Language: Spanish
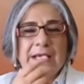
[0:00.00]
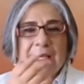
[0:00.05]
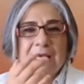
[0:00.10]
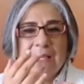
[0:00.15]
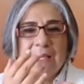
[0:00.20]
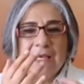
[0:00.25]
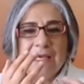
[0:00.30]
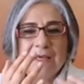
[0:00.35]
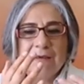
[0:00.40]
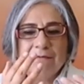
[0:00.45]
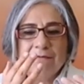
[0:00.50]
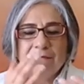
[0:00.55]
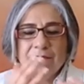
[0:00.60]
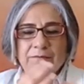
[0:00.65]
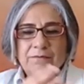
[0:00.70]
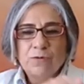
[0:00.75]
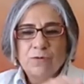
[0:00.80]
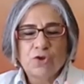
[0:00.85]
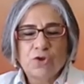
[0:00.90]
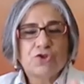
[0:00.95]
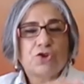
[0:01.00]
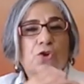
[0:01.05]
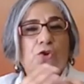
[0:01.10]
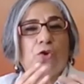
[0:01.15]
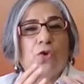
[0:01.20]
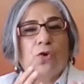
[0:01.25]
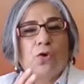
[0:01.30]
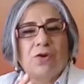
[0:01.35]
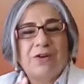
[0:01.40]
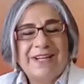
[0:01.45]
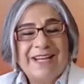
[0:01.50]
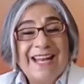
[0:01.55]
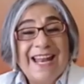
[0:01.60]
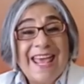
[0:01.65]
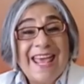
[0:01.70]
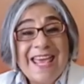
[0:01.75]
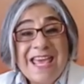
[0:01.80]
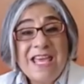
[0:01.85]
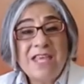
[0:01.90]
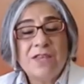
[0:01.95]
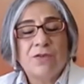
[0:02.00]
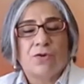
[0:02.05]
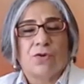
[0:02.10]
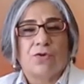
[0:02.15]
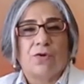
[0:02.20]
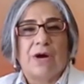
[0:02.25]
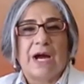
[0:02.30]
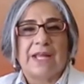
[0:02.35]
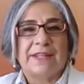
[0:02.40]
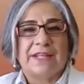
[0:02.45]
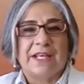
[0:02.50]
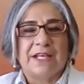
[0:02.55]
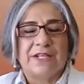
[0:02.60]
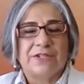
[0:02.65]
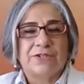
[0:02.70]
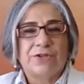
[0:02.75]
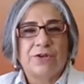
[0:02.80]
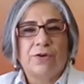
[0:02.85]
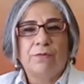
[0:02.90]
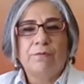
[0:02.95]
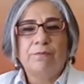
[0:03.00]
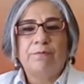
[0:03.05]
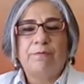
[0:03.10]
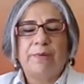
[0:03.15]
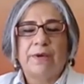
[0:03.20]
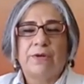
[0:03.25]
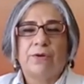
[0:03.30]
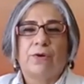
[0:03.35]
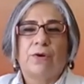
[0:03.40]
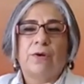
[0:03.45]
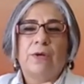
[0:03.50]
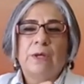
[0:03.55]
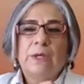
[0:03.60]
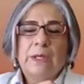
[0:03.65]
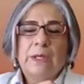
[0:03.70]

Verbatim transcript: Em, no solo leído con atención, pero